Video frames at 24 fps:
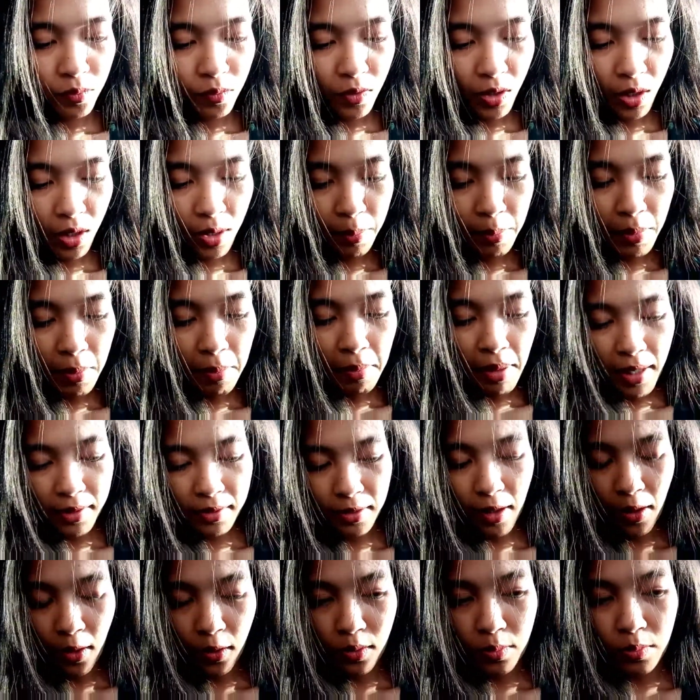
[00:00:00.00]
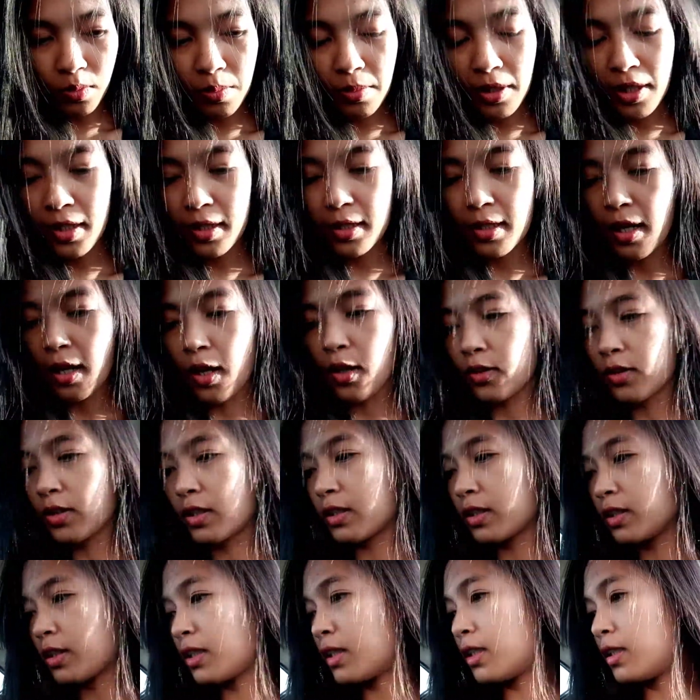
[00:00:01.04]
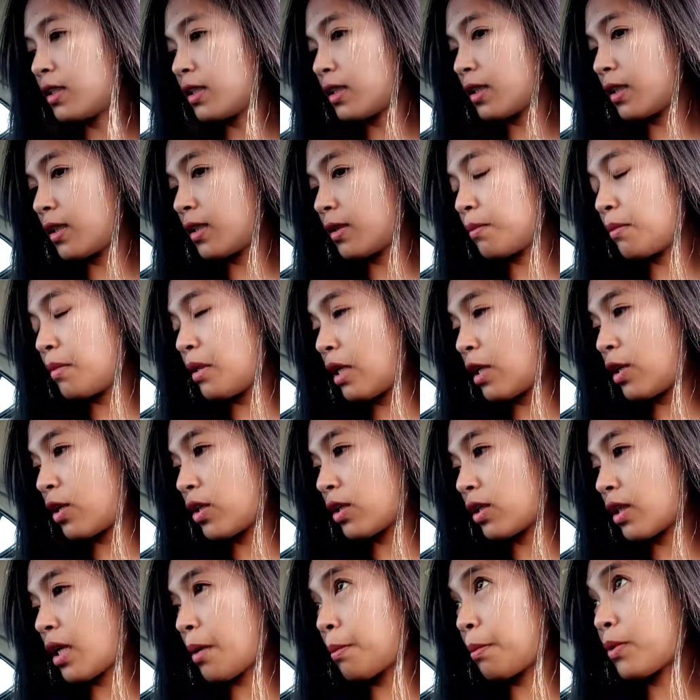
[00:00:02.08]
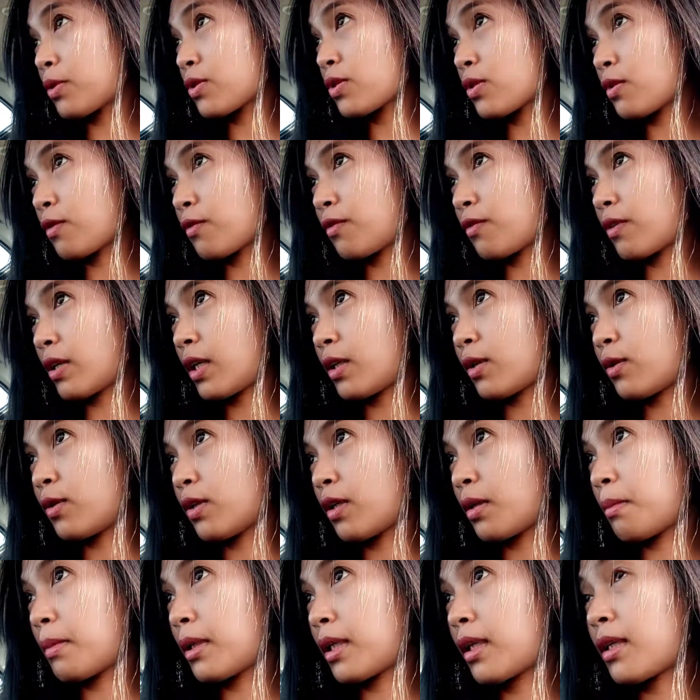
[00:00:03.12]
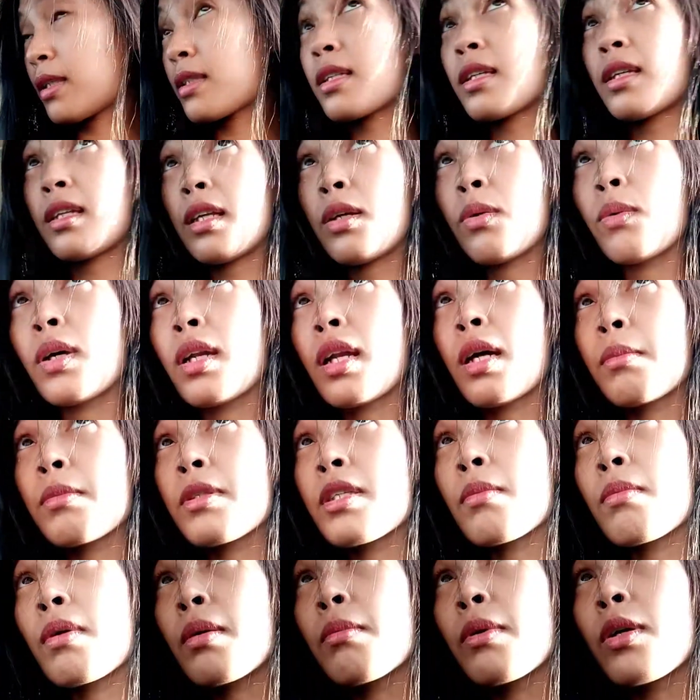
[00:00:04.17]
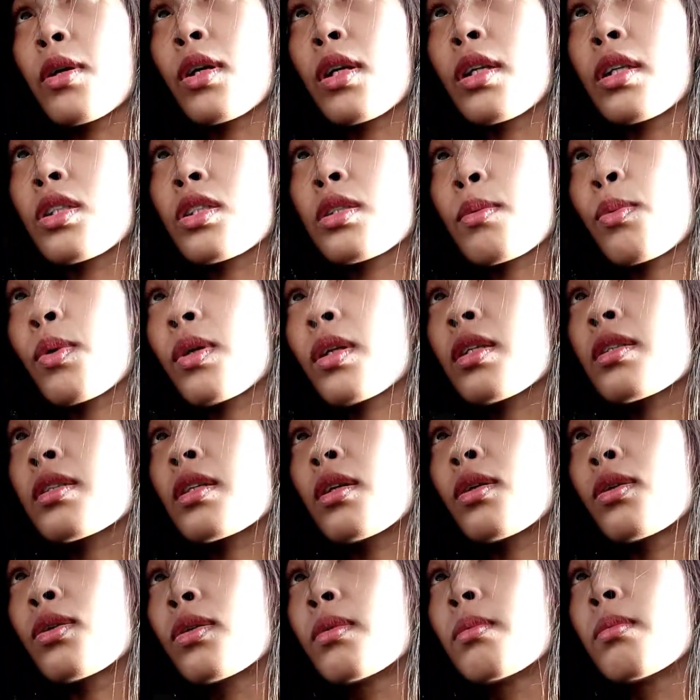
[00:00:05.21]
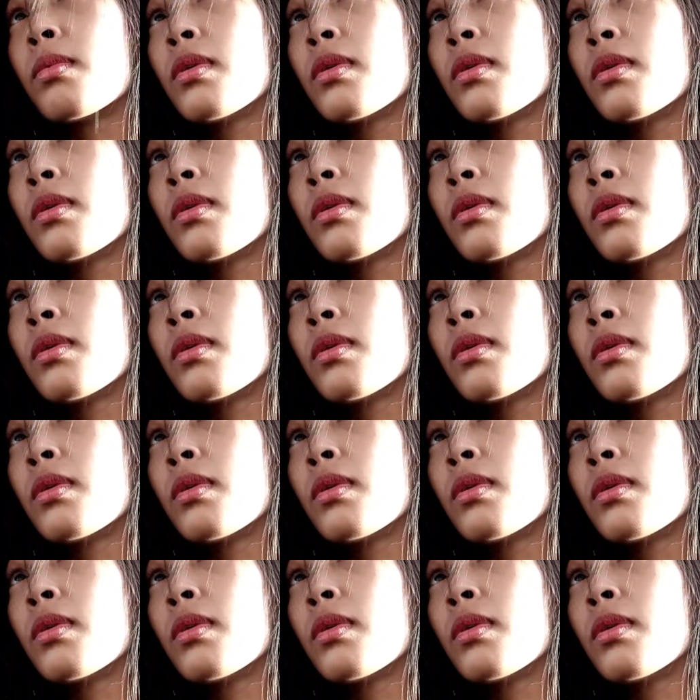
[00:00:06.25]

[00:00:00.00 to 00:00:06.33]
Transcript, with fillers: Nakababa na ako. Bumili na ako ng, ng beer. Tapos yung friend ko naman. Kasi iniwan namin si baby girl. Hindi pwede sa loob.